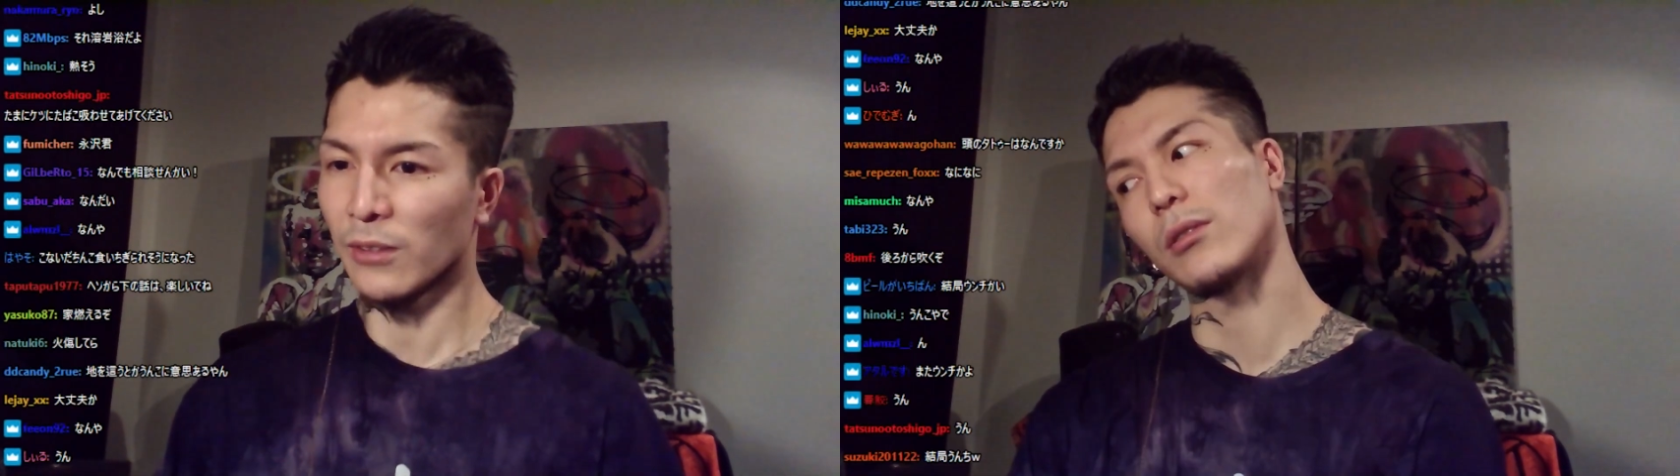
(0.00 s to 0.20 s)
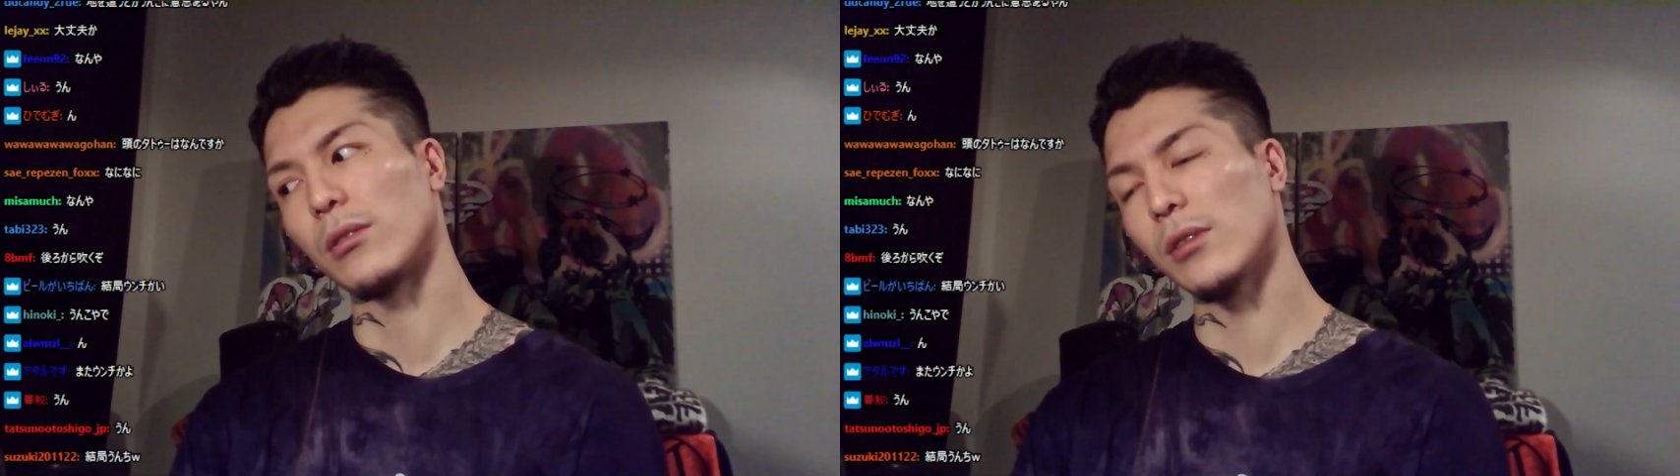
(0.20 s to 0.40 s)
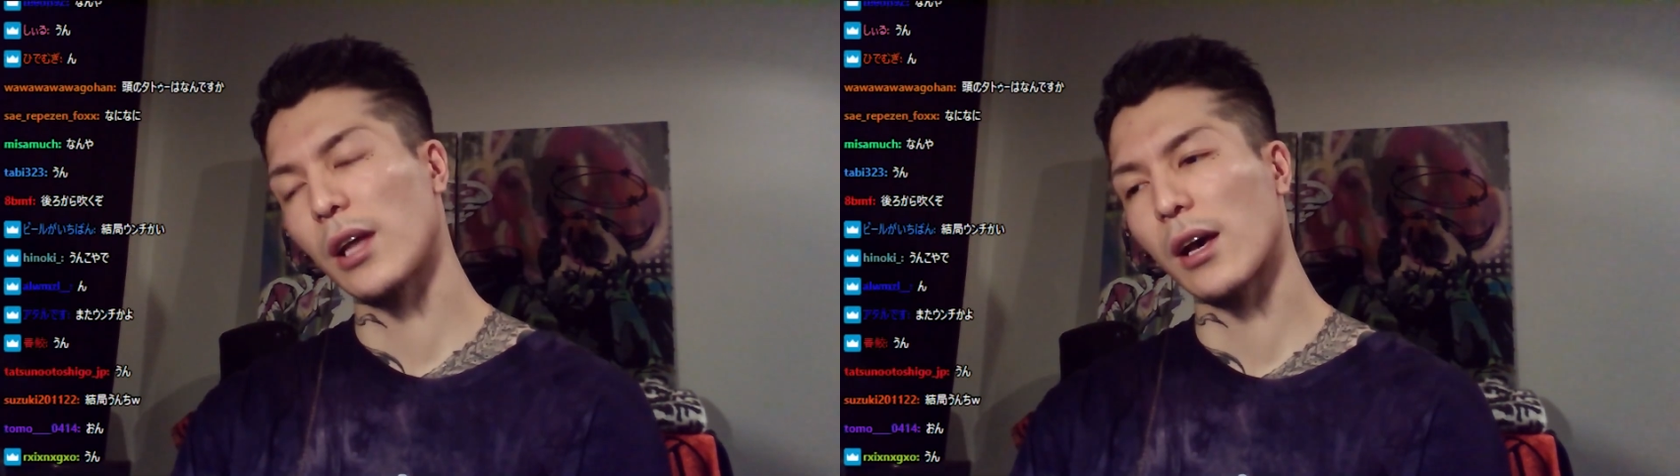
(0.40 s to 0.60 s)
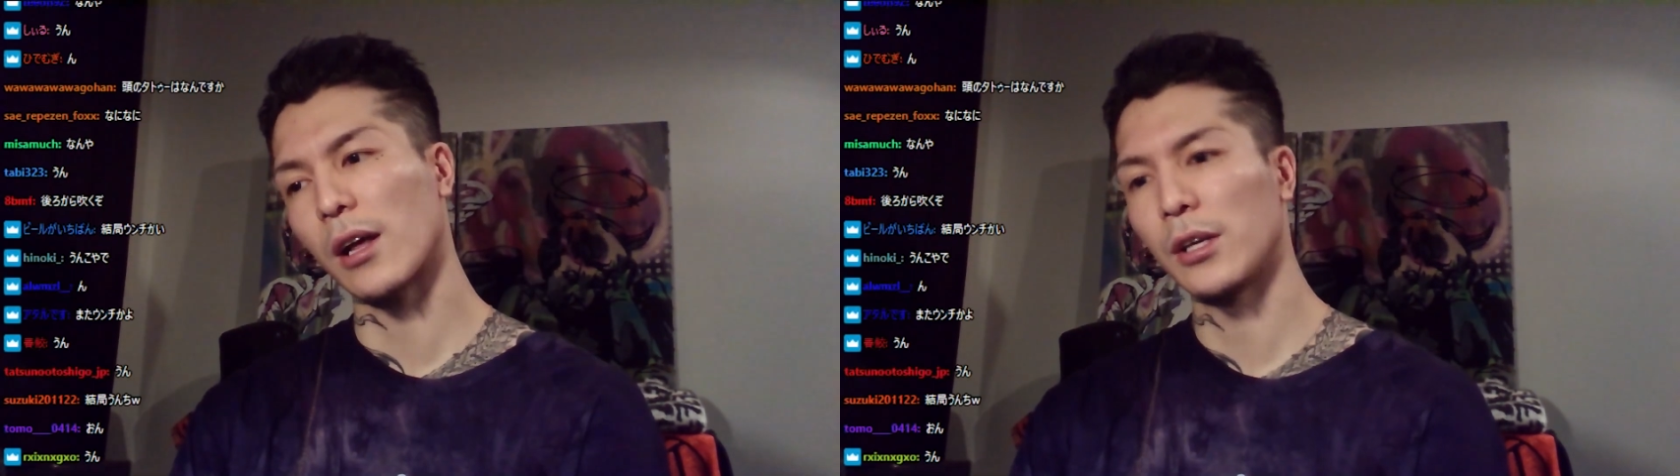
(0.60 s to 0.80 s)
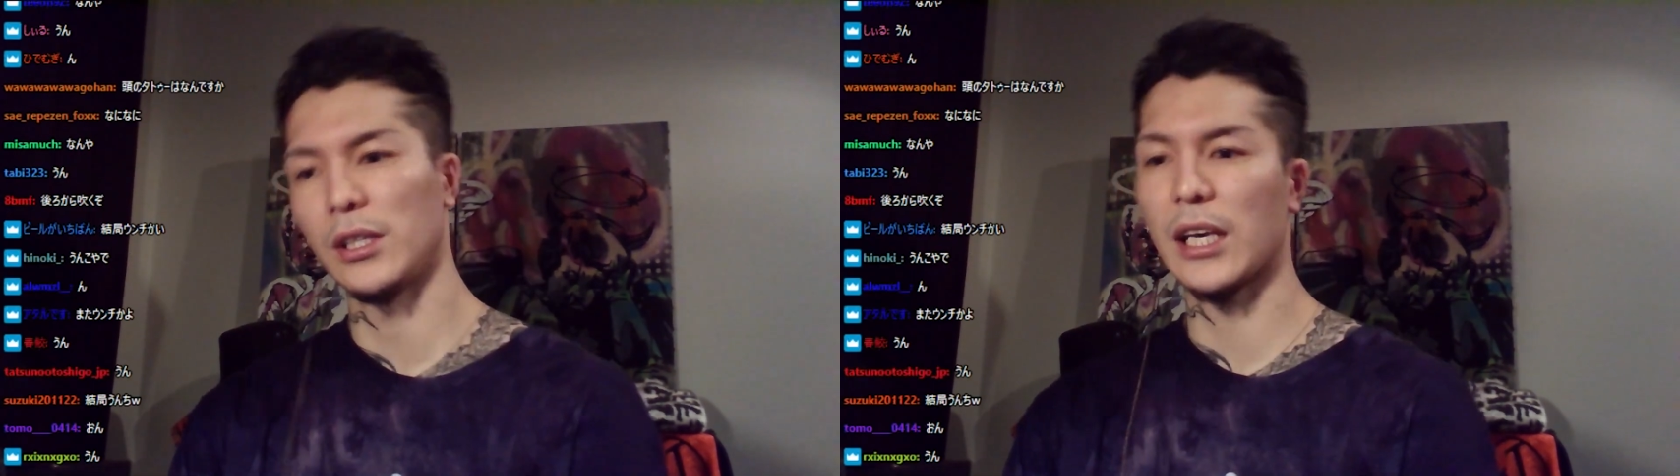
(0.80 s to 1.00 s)
こんぐらいか。
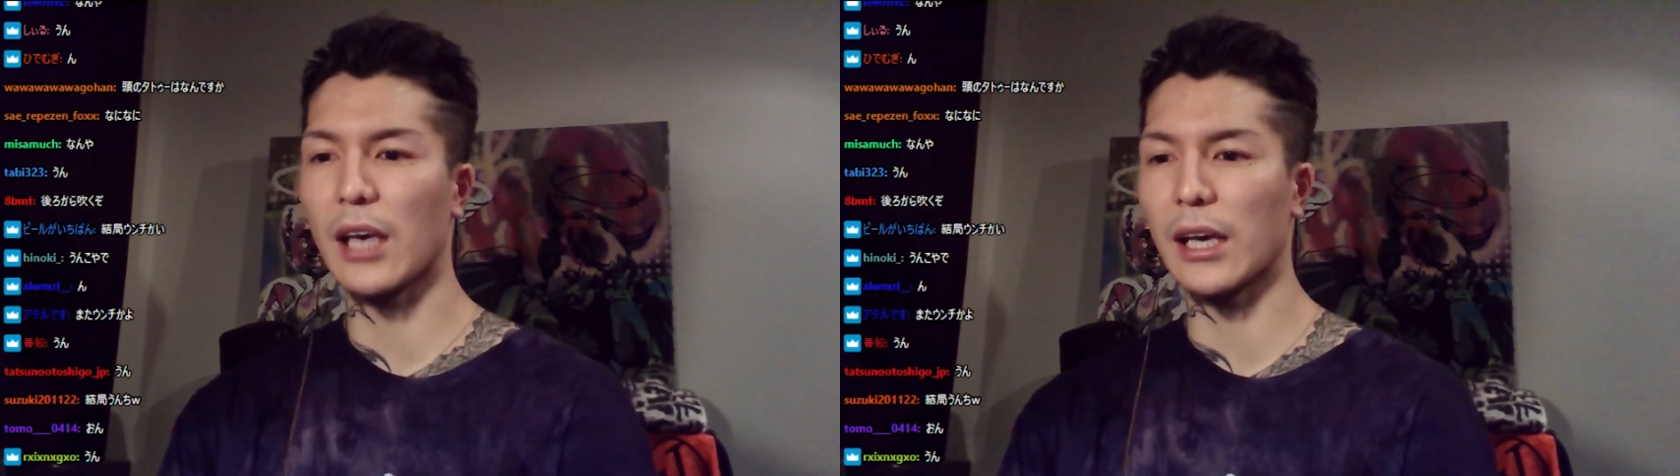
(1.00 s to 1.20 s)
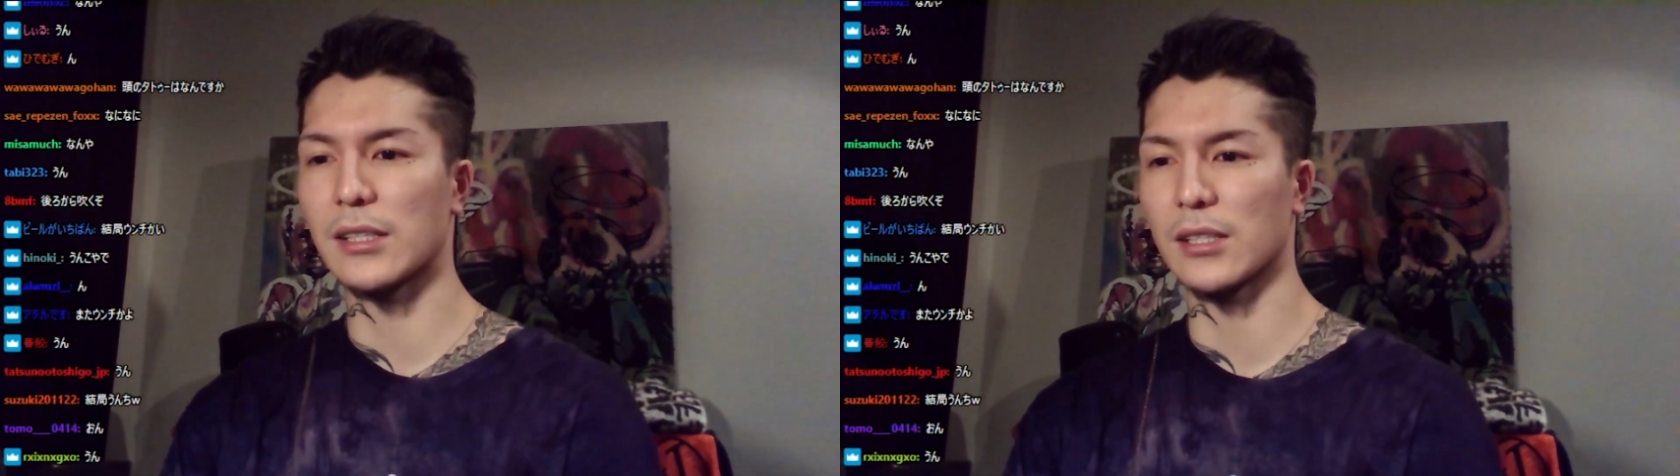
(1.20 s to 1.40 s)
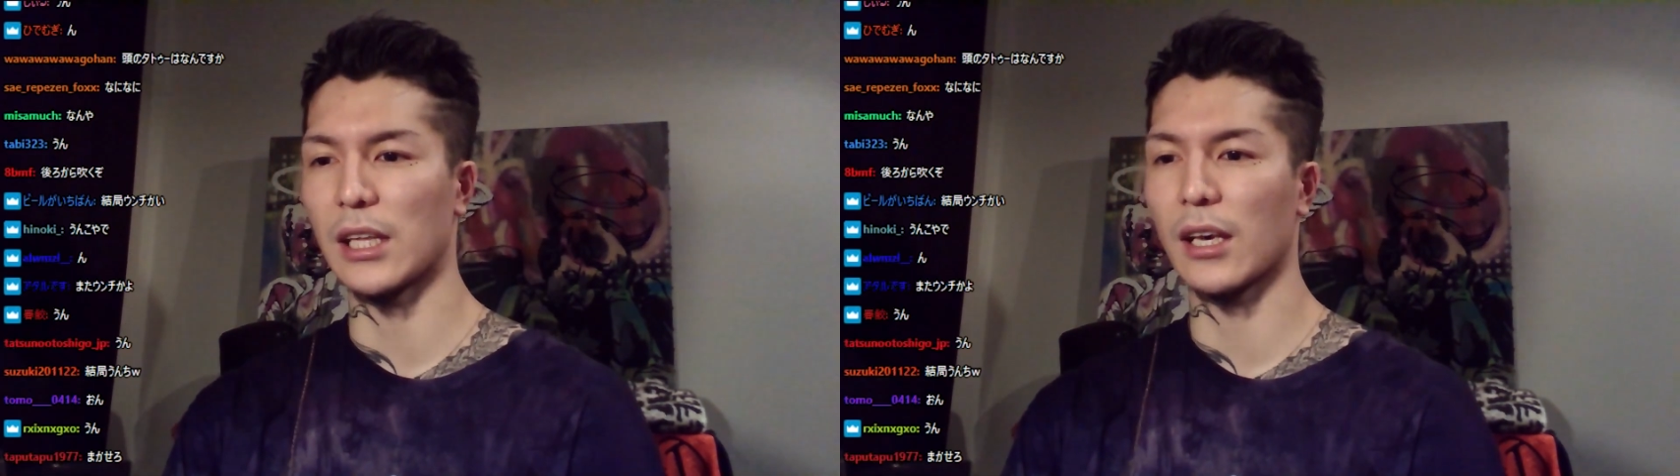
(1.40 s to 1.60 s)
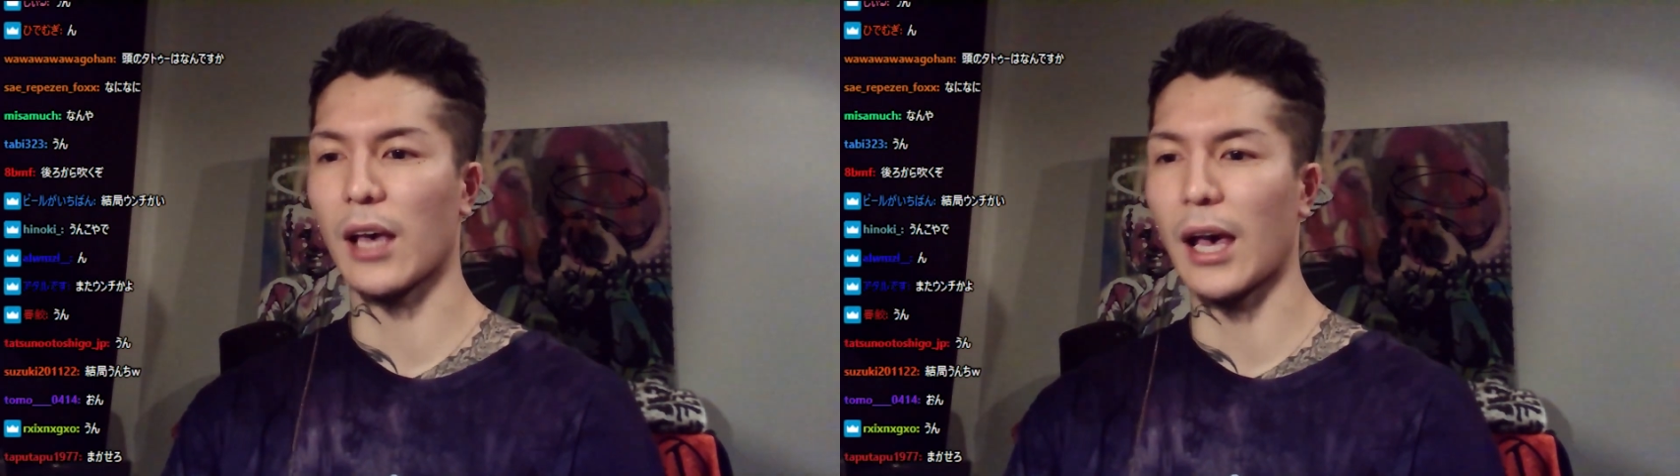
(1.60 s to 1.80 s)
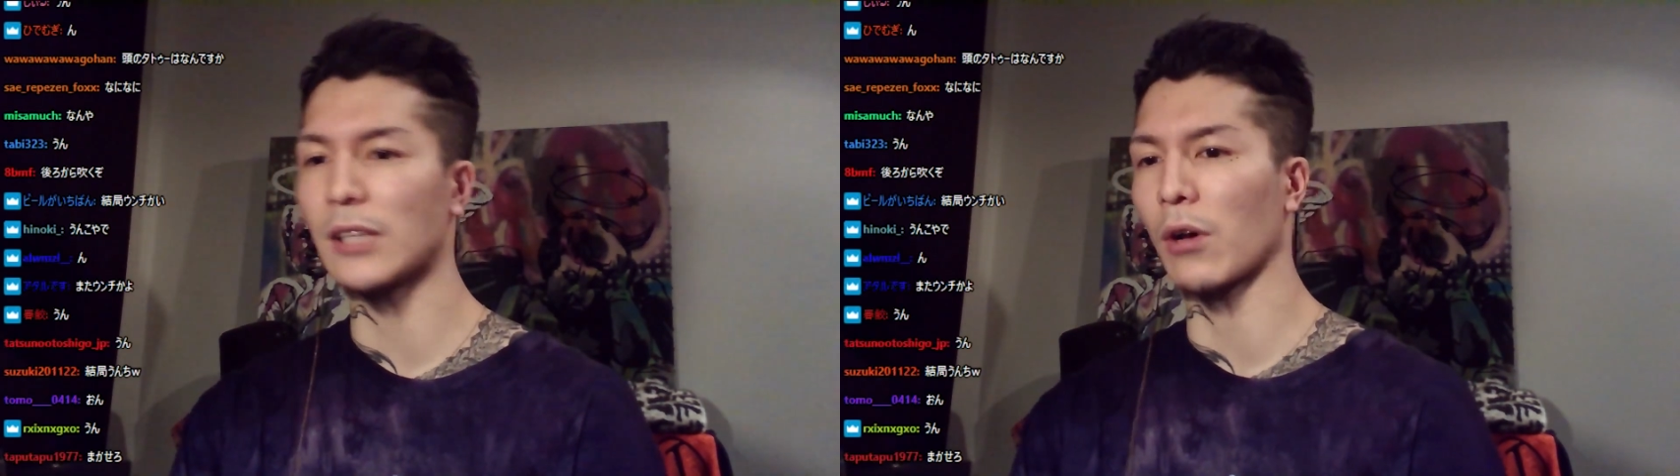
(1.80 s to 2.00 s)
2ヶ月に1
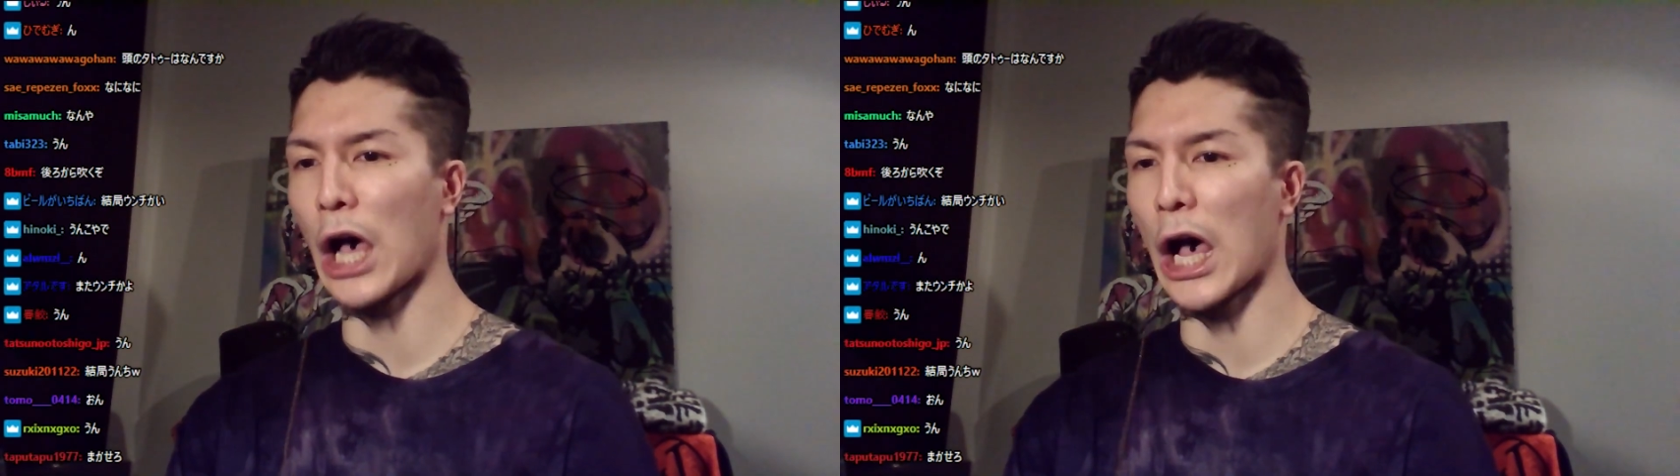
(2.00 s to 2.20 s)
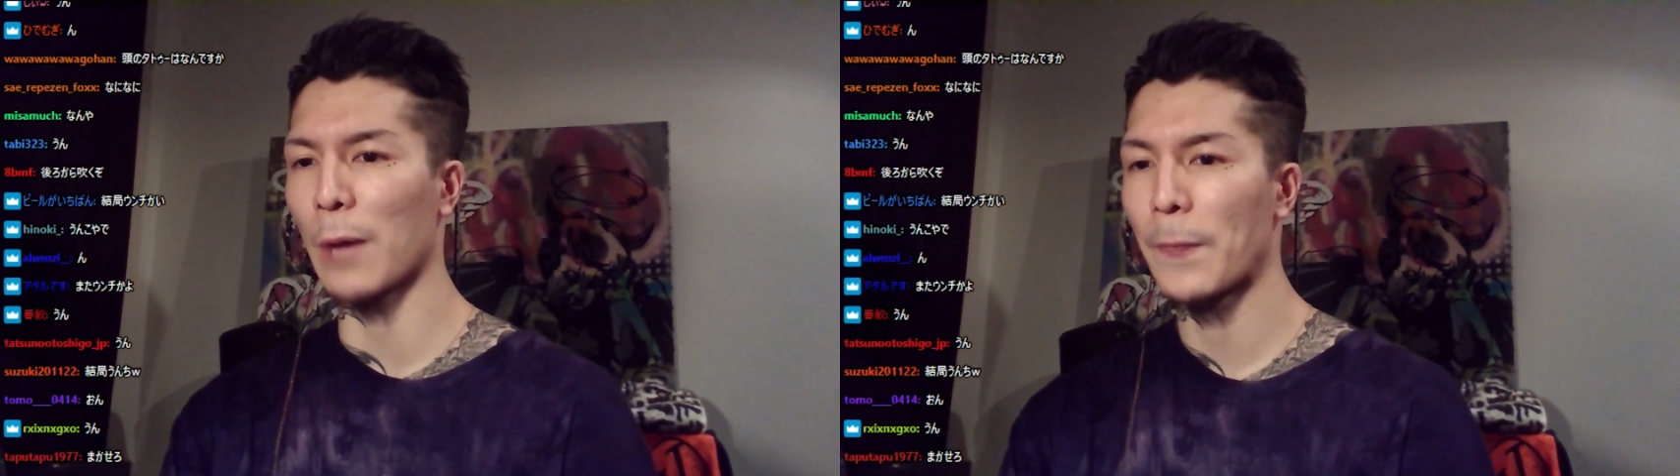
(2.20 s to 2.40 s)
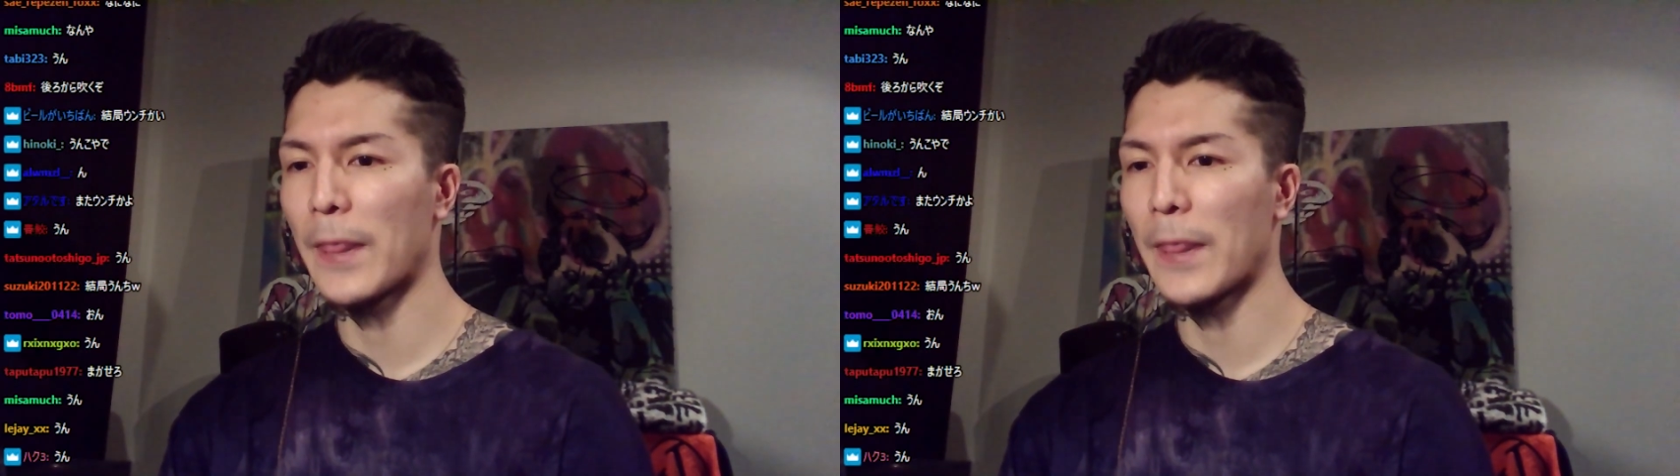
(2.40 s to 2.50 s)
回とか、